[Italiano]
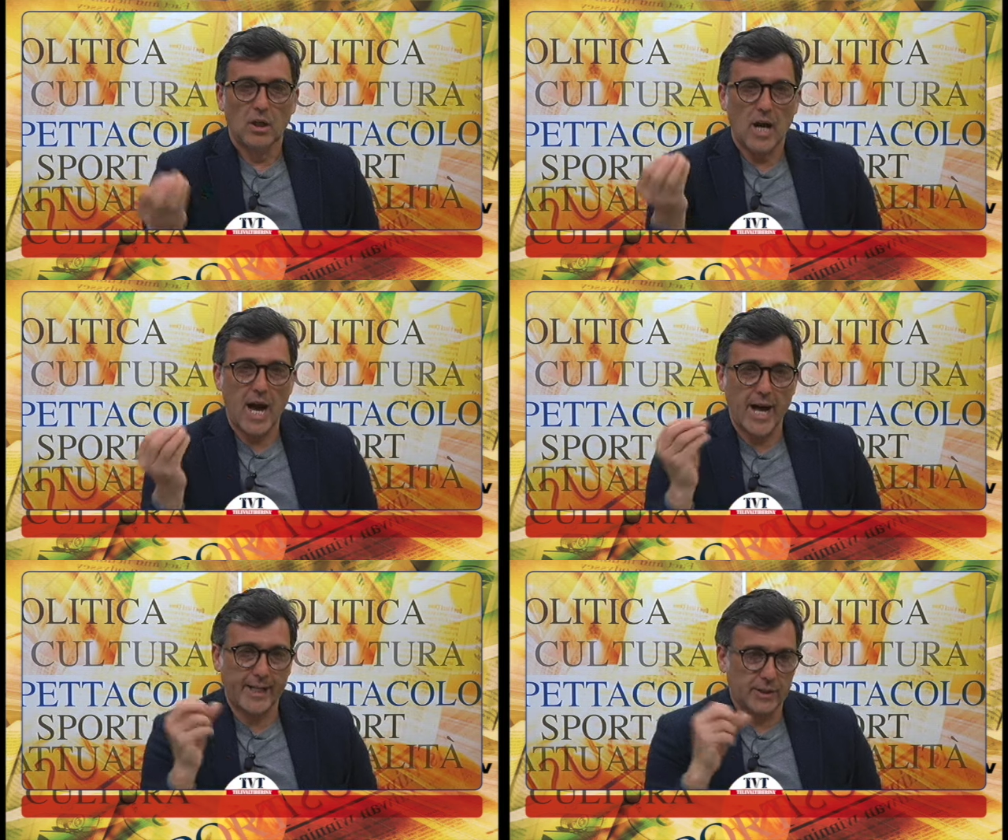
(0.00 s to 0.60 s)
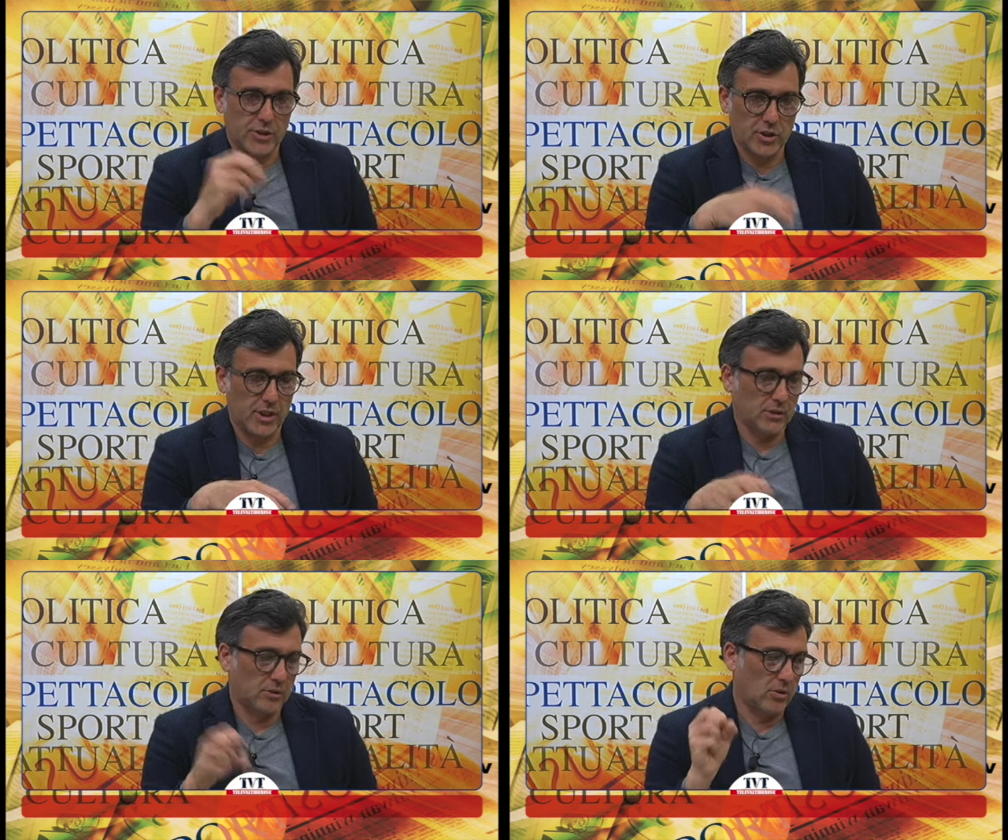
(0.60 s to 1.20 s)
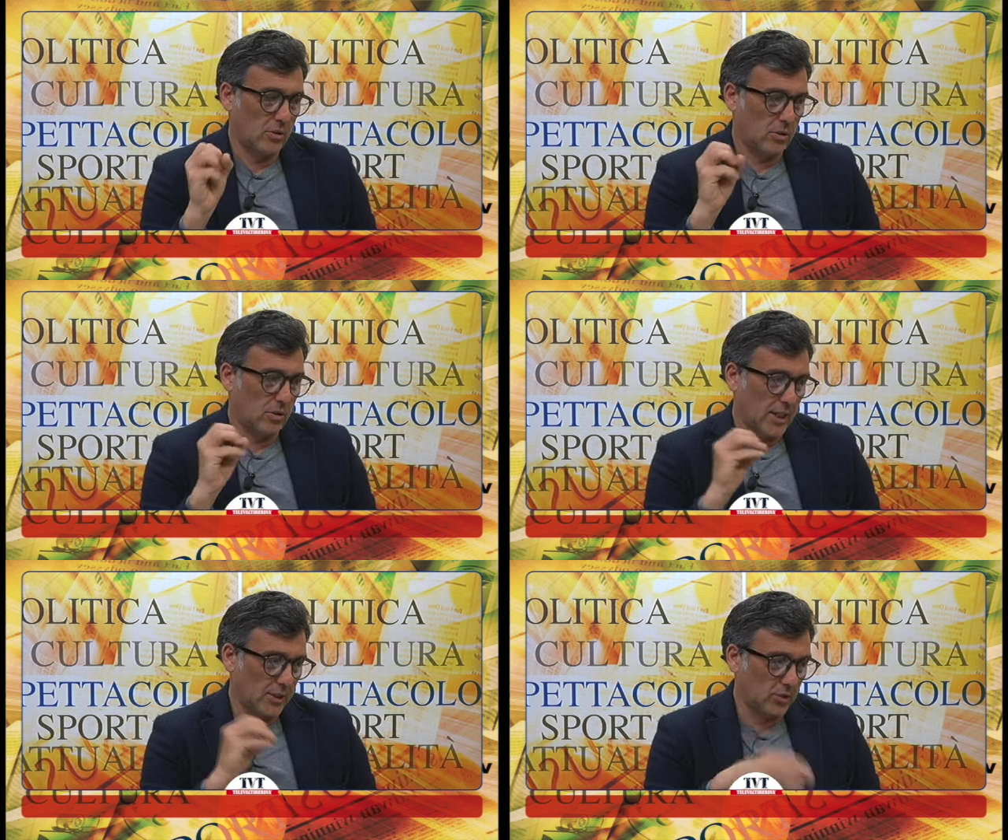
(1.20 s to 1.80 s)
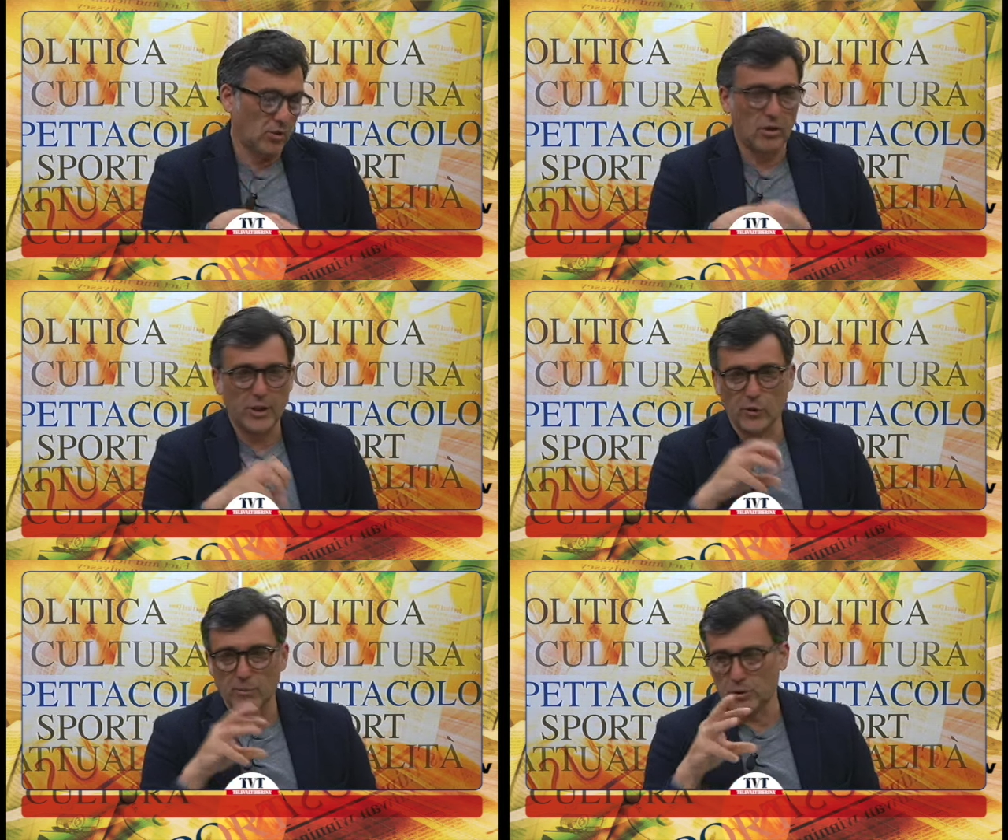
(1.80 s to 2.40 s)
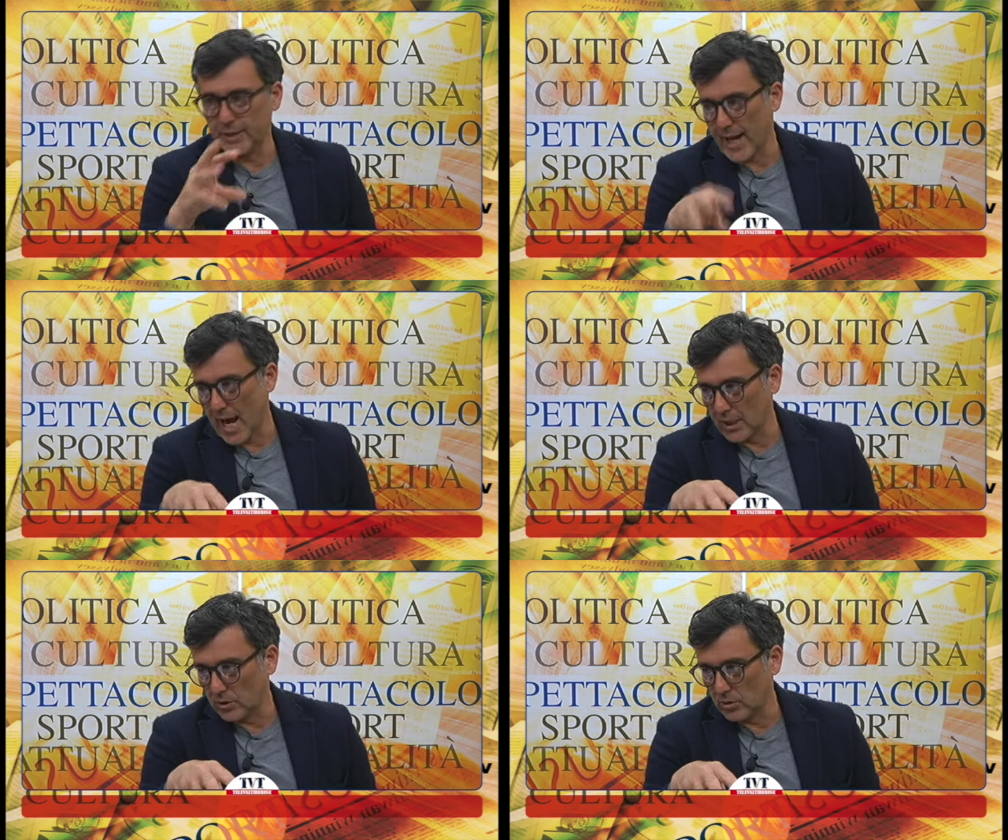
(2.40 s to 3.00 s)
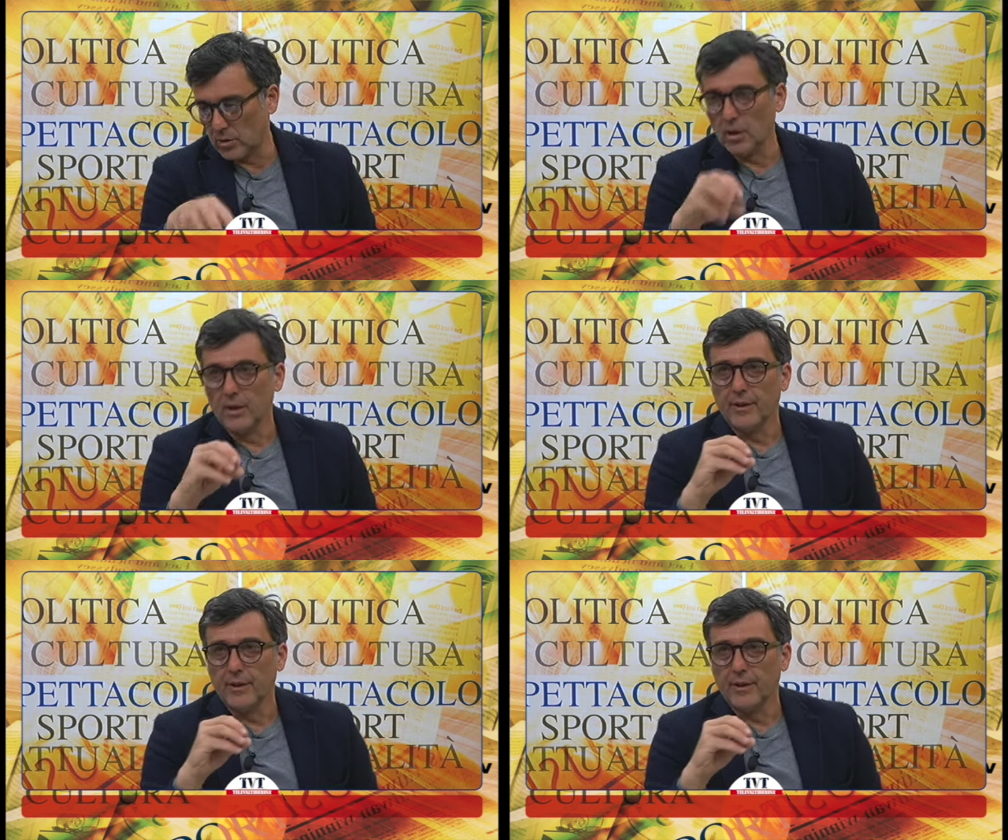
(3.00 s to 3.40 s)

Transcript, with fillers: area di centro, cattolico e moderato.